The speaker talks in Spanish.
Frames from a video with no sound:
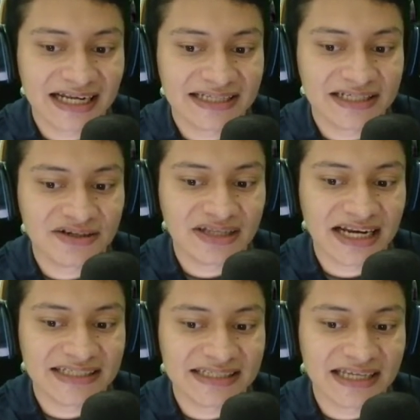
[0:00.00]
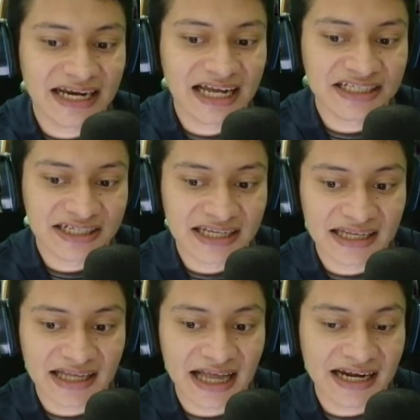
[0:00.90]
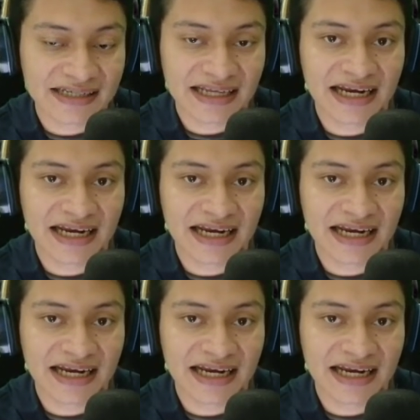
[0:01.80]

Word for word: En la sección del Scratch Card,